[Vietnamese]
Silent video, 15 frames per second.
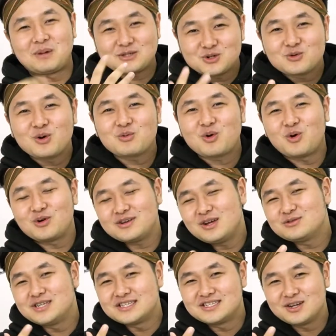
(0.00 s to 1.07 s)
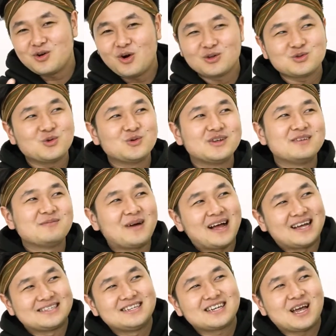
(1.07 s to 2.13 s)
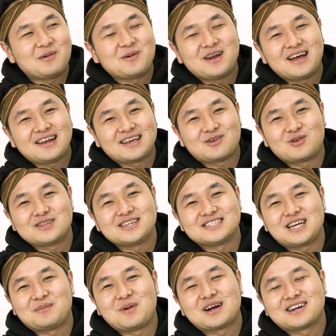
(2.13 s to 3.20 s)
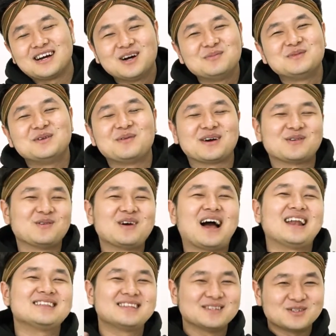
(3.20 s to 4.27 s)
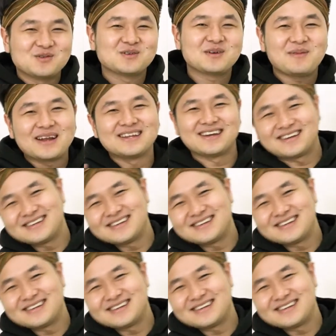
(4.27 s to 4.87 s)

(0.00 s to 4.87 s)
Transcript: mặc dù không có điều chỉnh chế độ auto nhưng mà chiếc camera này có thể chạy bằng cơm nhưng mà cũng khá là tiện dụng các bạn nhỉ